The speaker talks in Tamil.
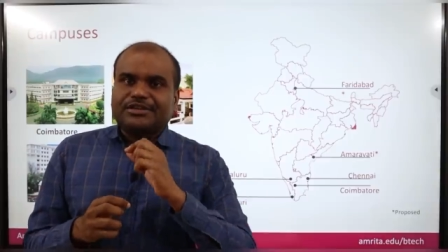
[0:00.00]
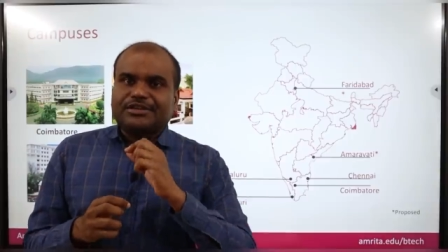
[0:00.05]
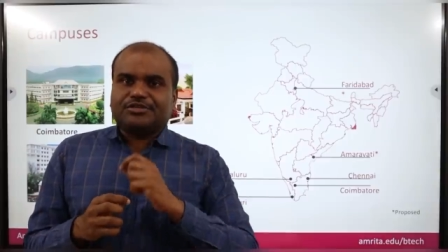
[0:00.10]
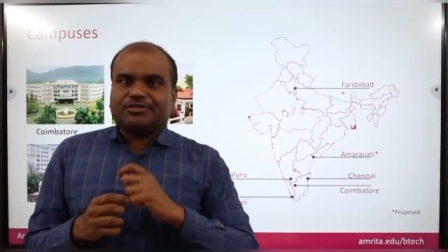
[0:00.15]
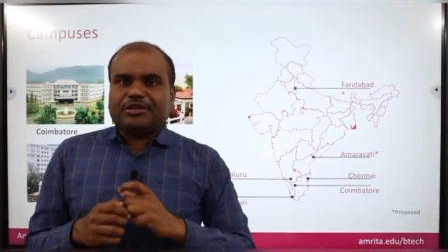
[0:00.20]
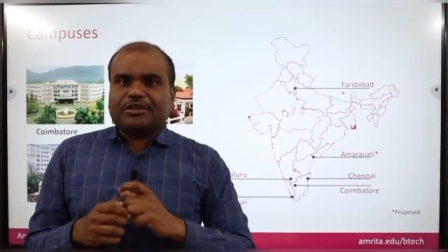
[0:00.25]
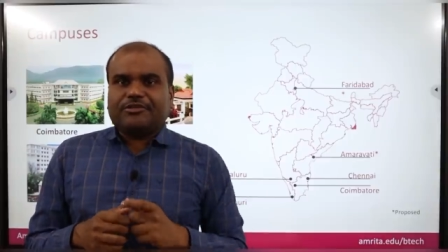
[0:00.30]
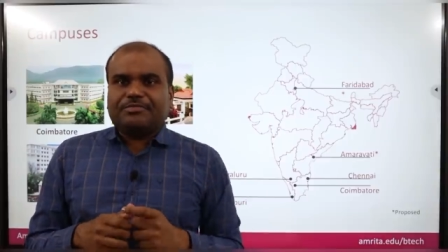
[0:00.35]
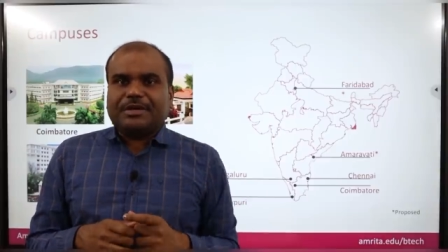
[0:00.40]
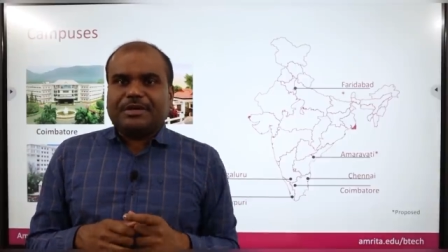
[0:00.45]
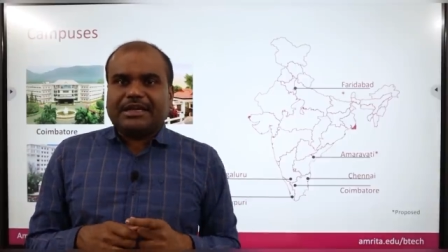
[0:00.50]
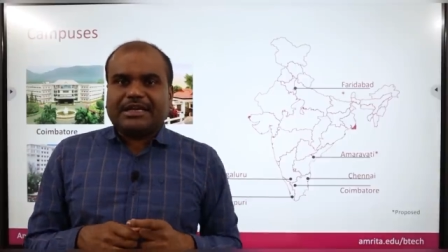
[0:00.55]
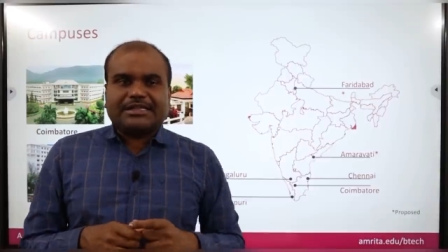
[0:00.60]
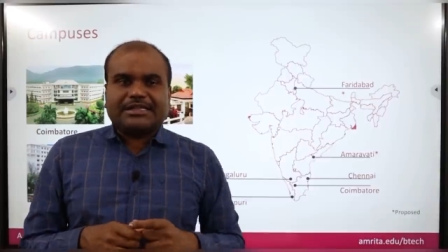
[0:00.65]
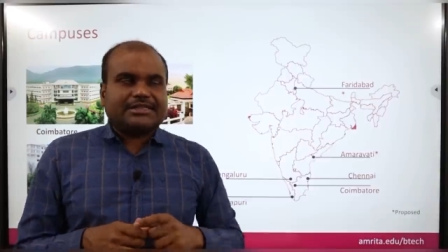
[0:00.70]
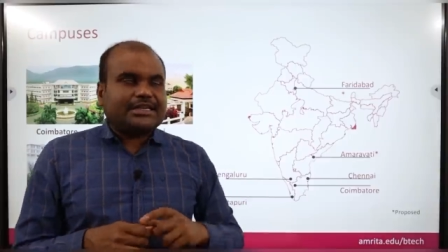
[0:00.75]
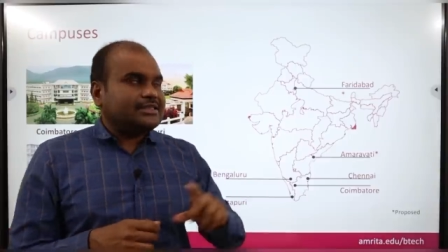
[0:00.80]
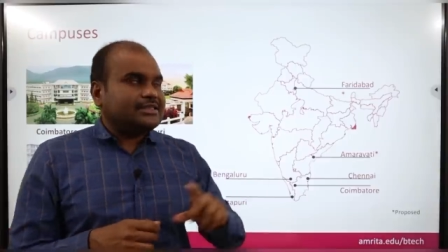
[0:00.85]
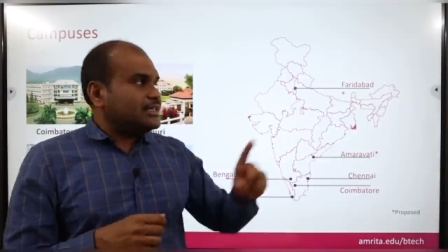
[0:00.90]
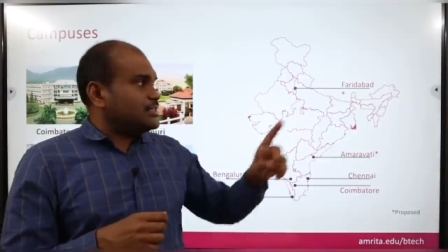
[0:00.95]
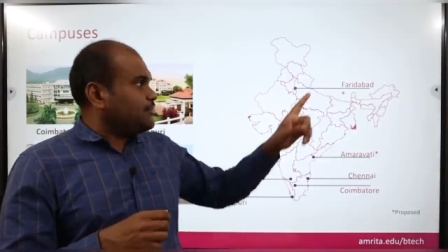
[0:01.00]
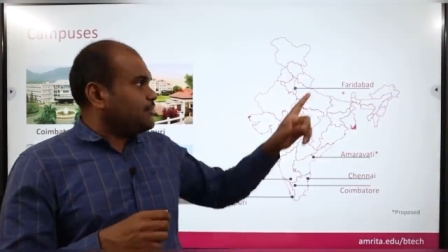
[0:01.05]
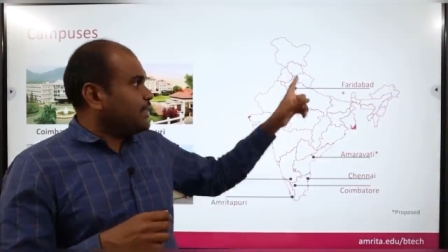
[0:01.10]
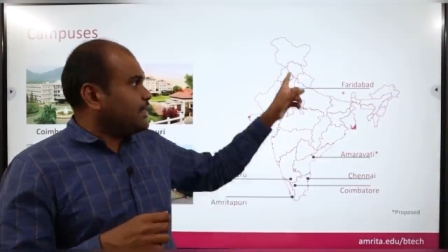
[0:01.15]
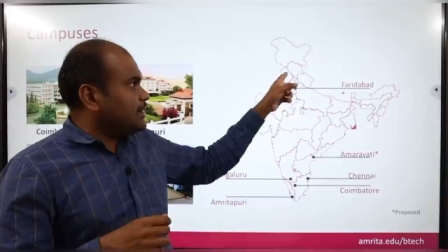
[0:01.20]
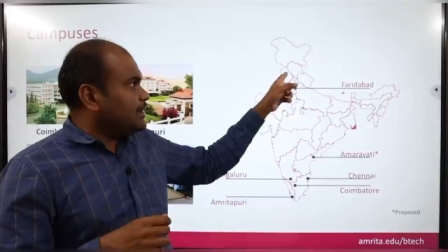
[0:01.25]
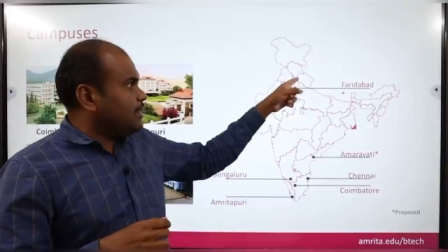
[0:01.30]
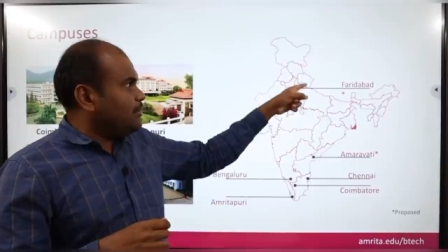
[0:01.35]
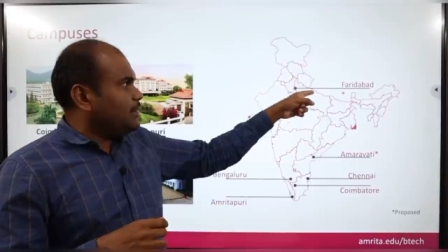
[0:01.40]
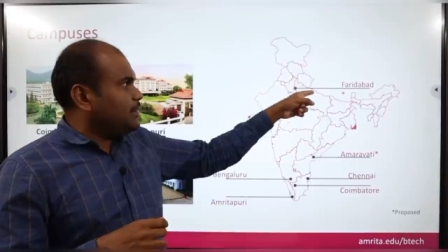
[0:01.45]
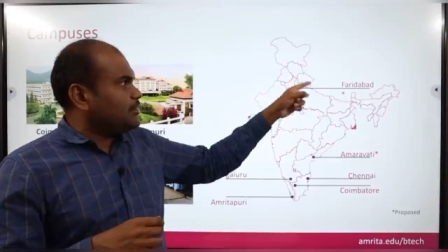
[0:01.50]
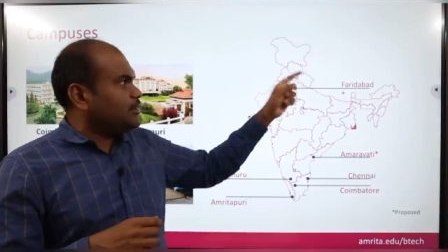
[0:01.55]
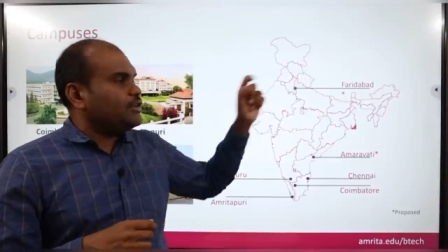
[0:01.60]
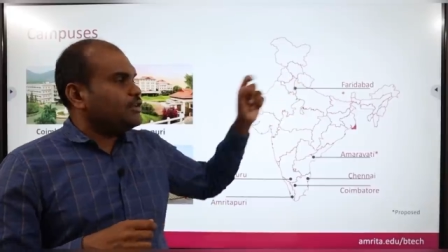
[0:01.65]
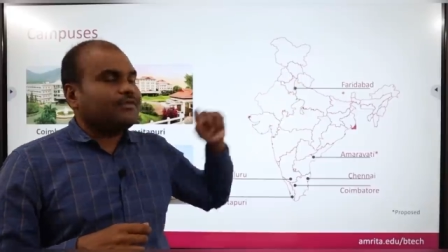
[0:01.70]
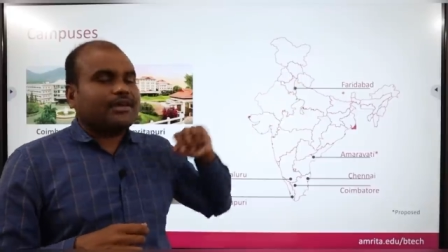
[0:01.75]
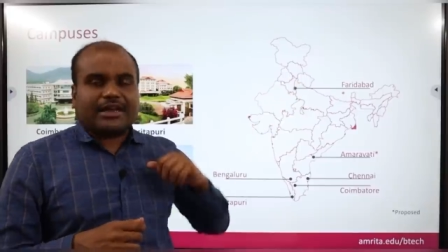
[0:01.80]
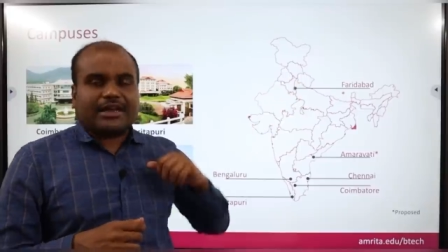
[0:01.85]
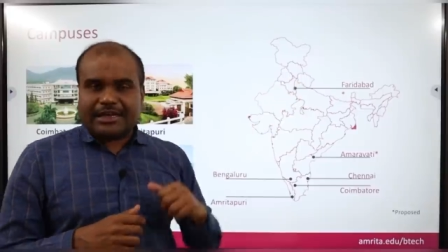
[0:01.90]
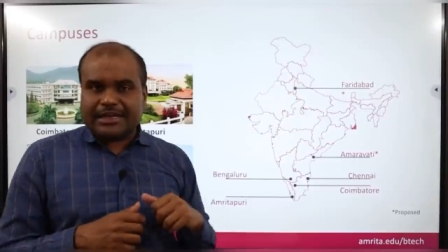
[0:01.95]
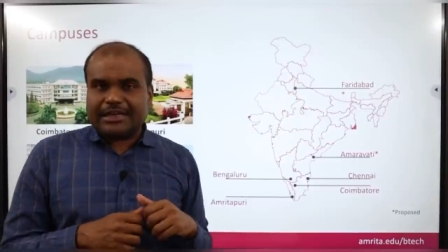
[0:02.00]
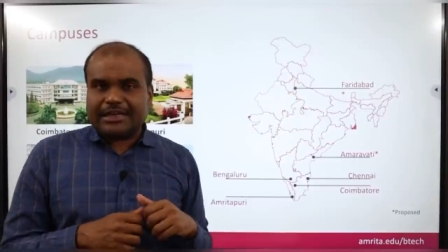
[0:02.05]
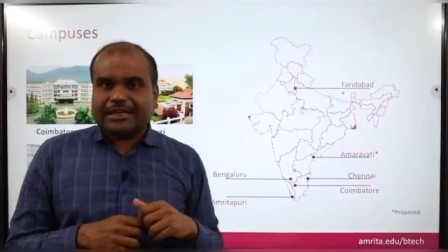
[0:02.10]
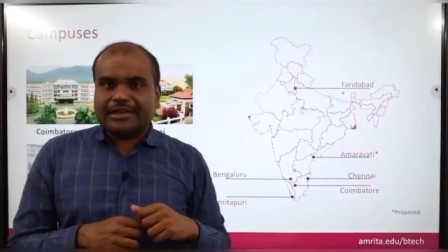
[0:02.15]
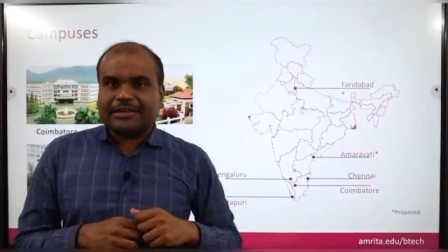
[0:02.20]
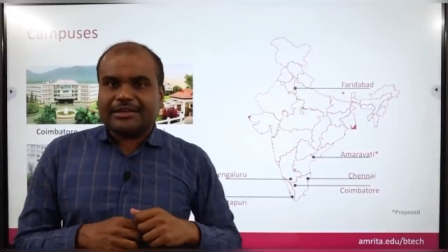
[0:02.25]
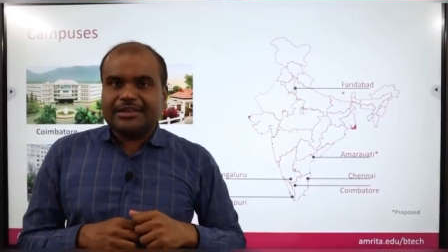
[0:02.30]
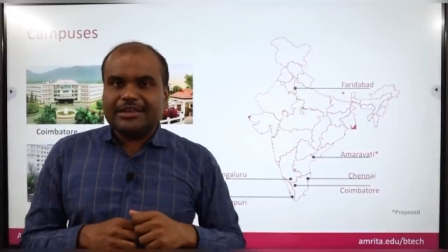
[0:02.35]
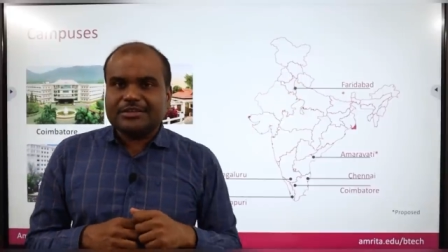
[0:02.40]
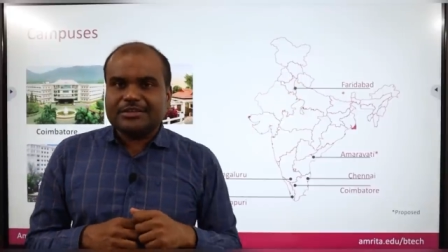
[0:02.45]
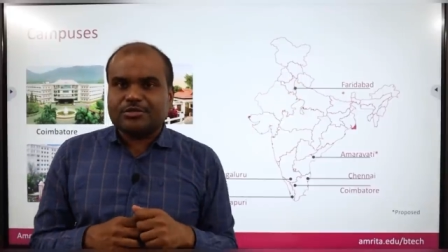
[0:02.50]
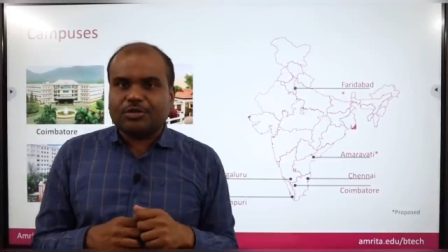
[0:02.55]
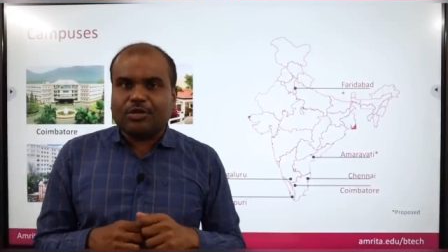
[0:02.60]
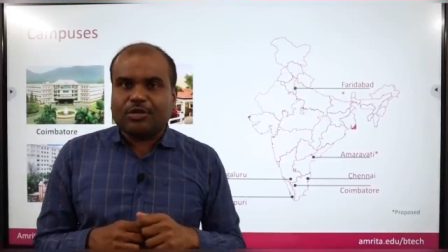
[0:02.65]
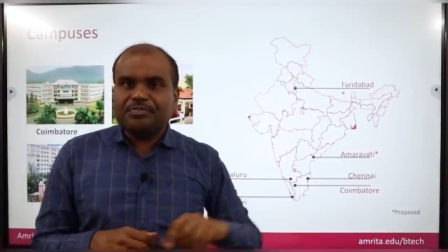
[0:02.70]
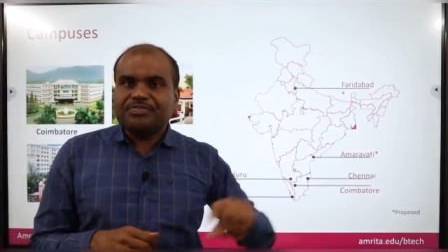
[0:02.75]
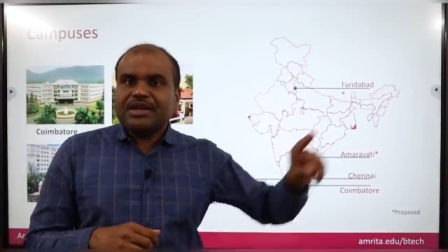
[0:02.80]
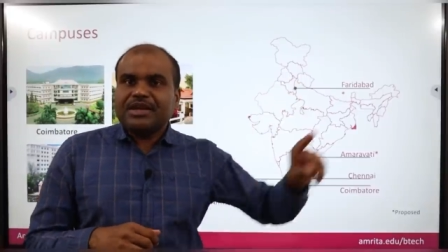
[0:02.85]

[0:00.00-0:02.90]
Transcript: இன்ஸ்டியூட் ஆஃப் மெடிக்கல் சயின்சஸ் ஃபரிதாபாத்லையும் வர இருக்கிறது ஸோ